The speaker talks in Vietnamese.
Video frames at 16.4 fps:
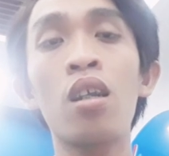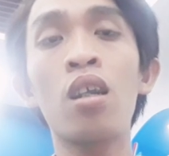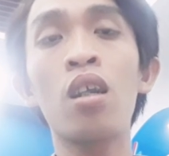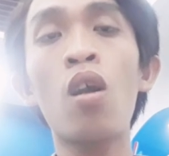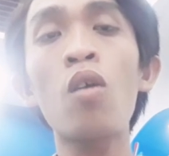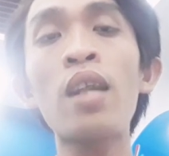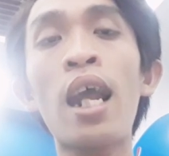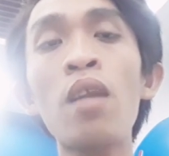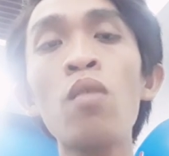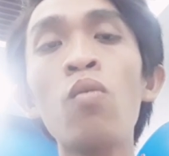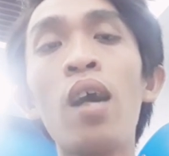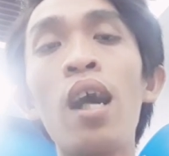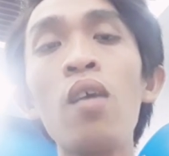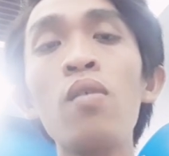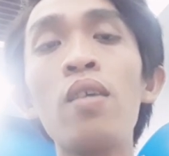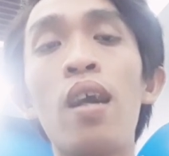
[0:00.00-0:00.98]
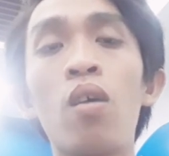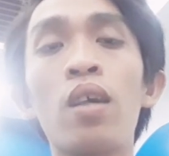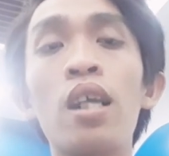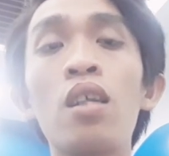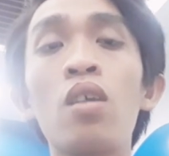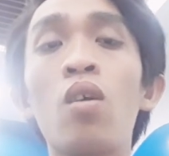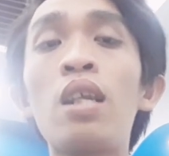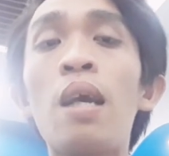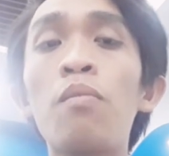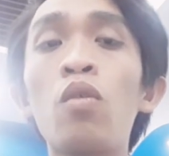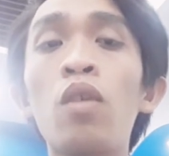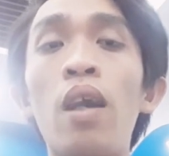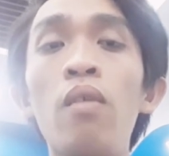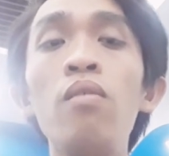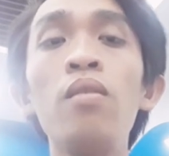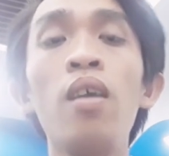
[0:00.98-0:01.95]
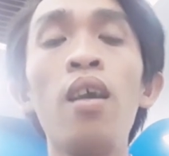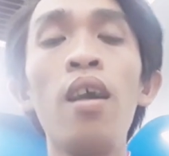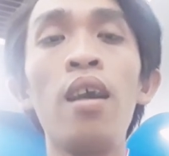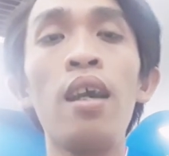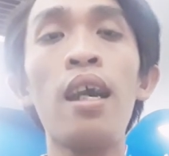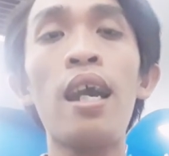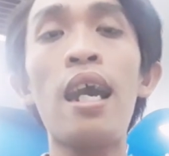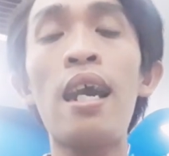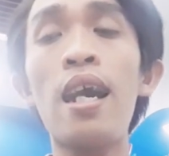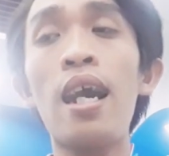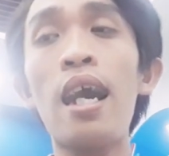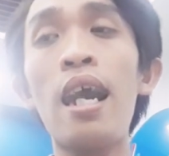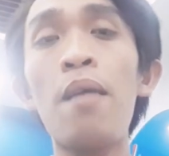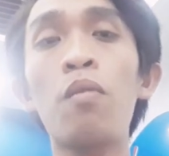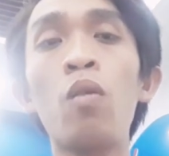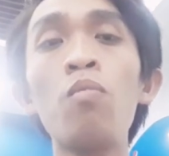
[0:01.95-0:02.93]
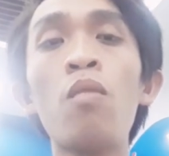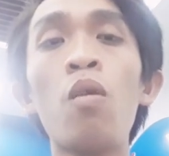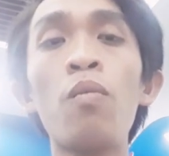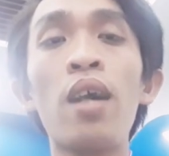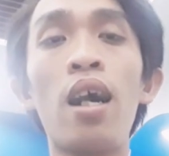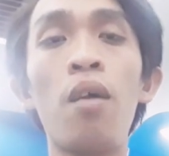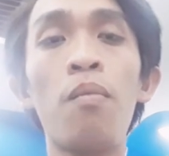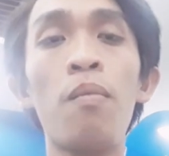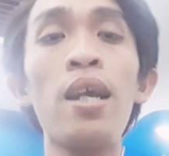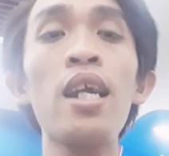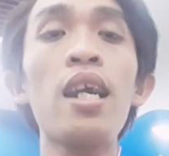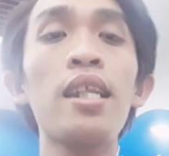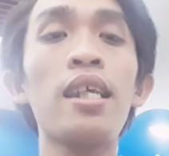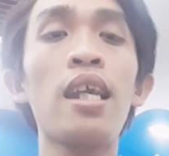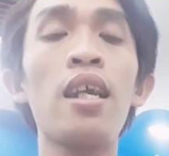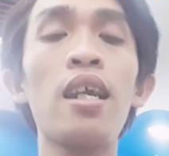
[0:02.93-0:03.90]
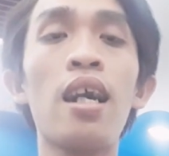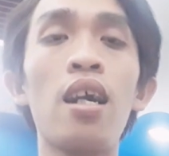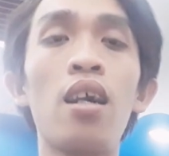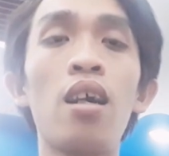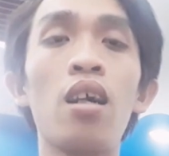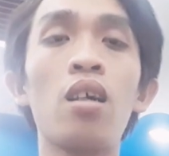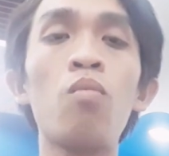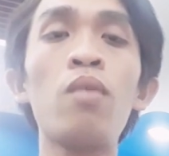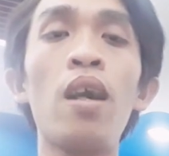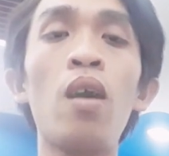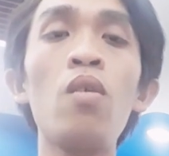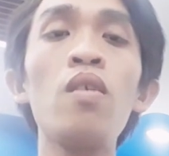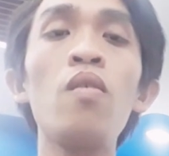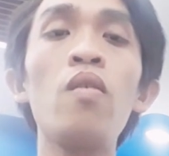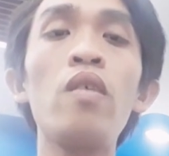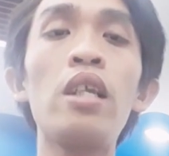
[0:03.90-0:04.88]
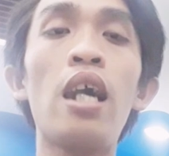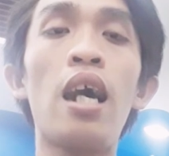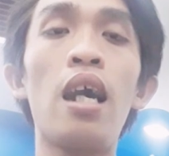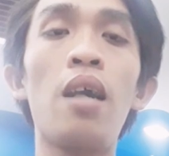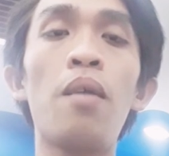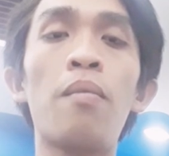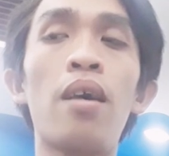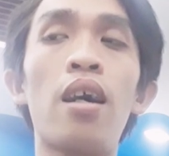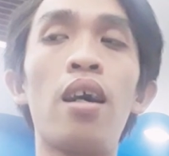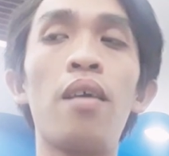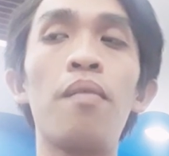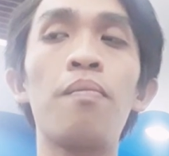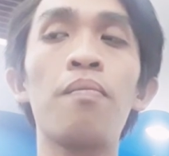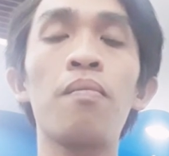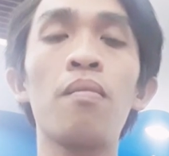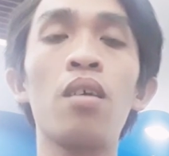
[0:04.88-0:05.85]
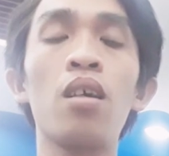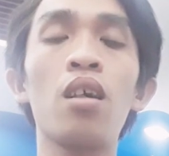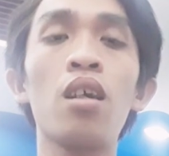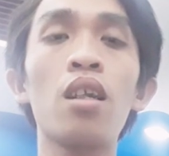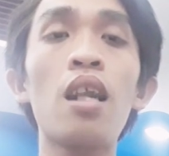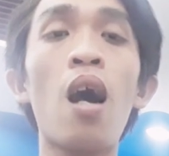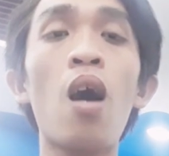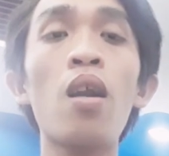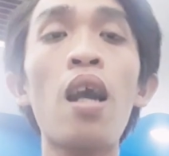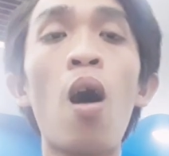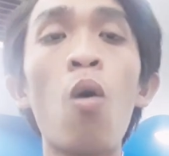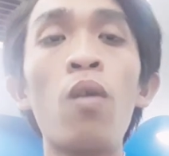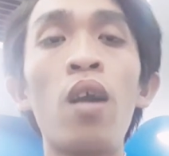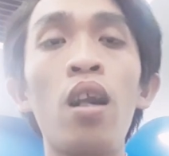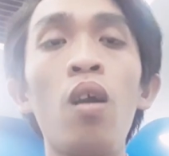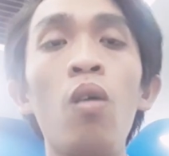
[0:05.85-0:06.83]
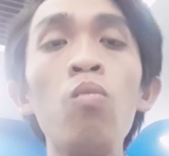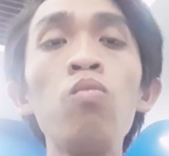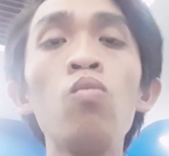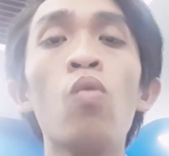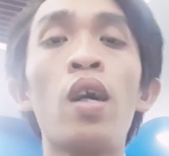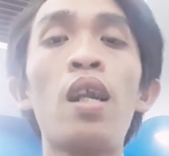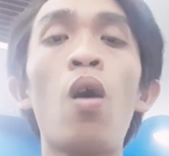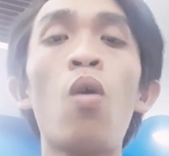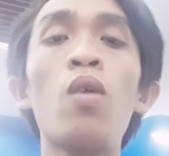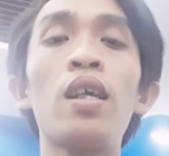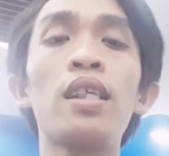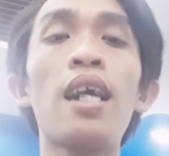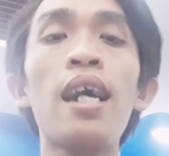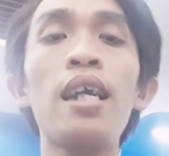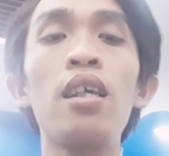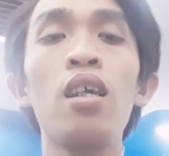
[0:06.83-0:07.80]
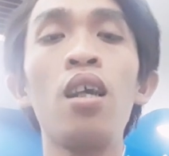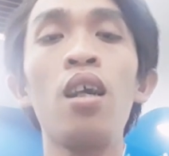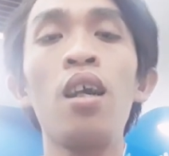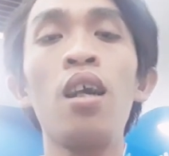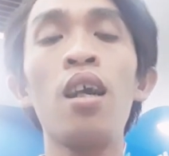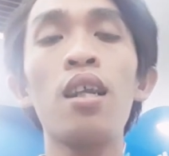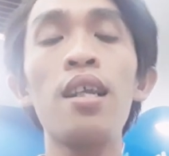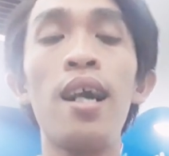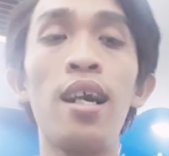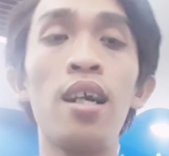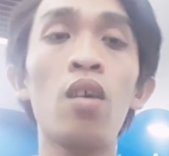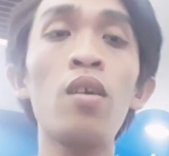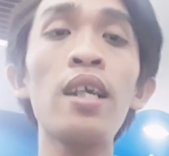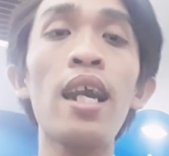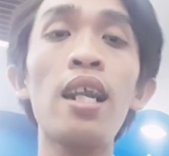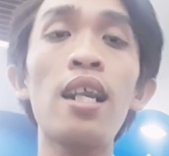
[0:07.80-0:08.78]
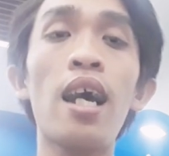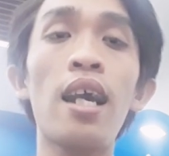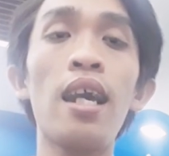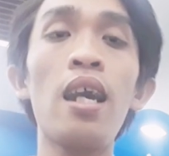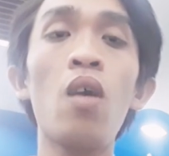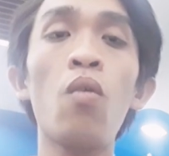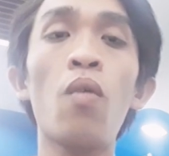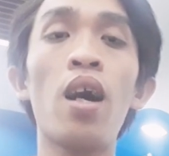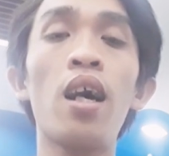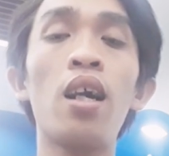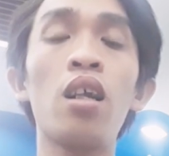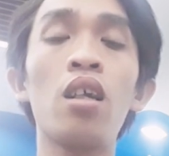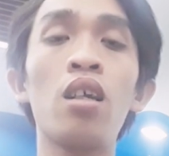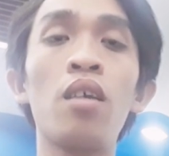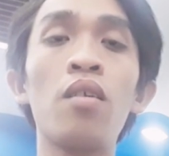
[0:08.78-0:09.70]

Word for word: nó đánh phá vào kinh của nam tứ điểu e, em cũng mong rằng mấy anh chị gần cũng hiểu về mà đâu là đúng và đâu là sai đừng có nghe lời heo và